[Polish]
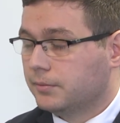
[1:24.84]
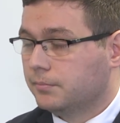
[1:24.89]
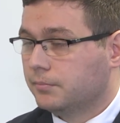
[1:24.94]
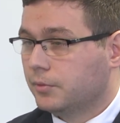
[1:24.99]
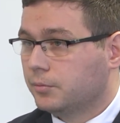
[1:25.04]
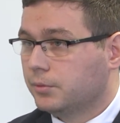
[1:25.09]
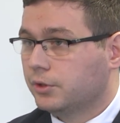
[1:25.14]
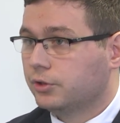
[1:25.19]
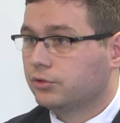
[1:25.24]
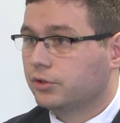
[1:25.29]

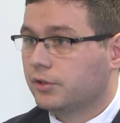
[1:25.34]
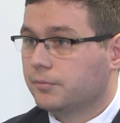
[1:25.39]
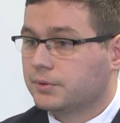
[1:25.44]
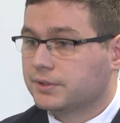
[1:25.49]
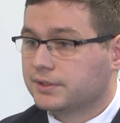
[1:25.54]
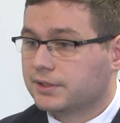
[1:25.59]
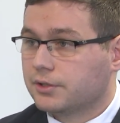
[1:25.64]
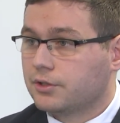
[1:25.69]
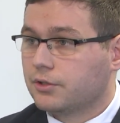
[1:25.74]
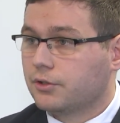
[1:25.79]
publicznej w
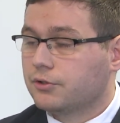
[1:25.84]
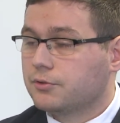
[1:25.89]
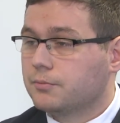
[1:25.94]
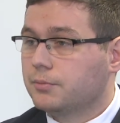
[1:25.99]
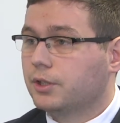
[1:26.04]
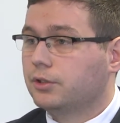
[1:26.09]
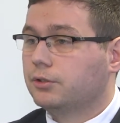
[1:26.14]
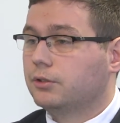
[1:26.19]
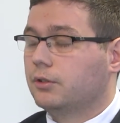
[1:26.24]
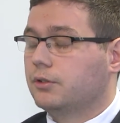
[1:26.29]
postaci
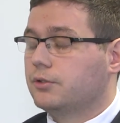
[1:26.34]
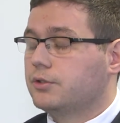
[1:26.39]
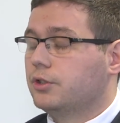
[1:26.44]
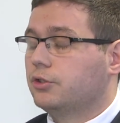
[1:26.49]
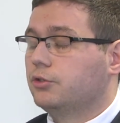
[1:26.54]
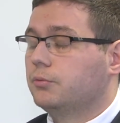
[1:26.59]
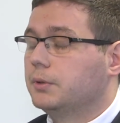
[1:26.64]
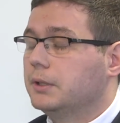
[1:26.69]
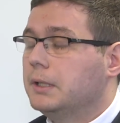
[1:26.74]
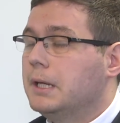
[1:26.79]
choćby,
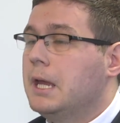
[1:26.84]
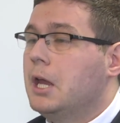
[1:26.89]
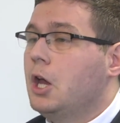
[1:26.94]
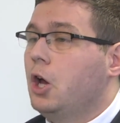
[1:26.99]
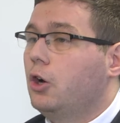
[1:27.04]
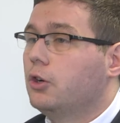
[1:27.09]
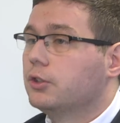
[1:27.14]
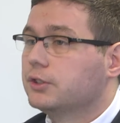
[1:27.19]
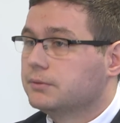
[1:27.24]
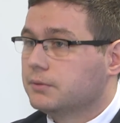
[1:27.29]
chociażby
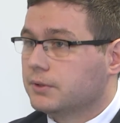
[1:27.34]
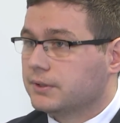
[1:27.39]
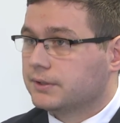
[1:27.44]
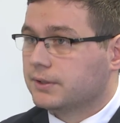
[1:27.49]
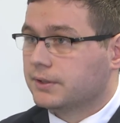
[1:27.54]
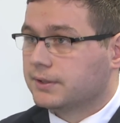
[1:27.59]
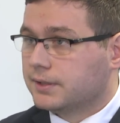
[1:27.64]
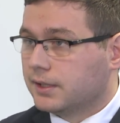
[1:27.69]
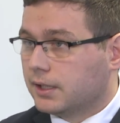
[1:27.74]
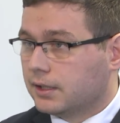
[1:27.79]
osłon
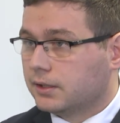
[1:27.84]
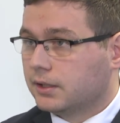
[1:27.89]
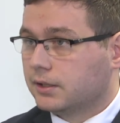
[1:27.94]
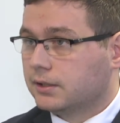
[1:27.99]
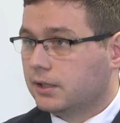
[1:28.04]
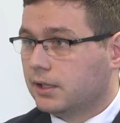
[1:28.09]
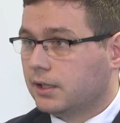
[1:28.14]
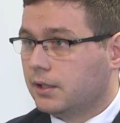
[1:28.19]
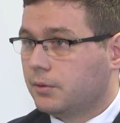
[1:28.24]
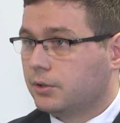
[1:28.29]
socjalnych
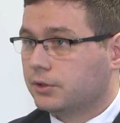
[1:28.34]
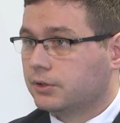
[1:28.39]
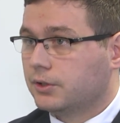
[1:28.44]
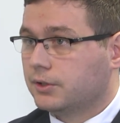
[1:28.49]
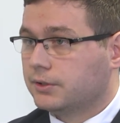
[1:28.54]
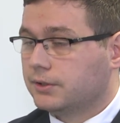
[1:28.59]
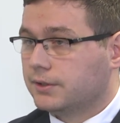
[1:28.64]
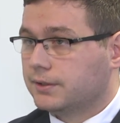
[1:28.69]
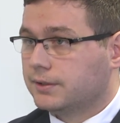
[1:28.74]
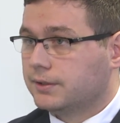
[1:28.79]
dla
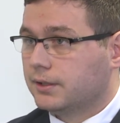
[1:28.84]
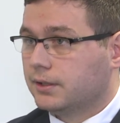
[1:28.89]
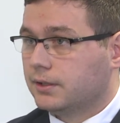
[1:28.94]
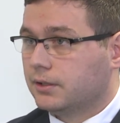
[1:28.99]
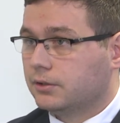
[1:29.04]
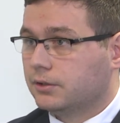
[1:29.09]
odchodzących,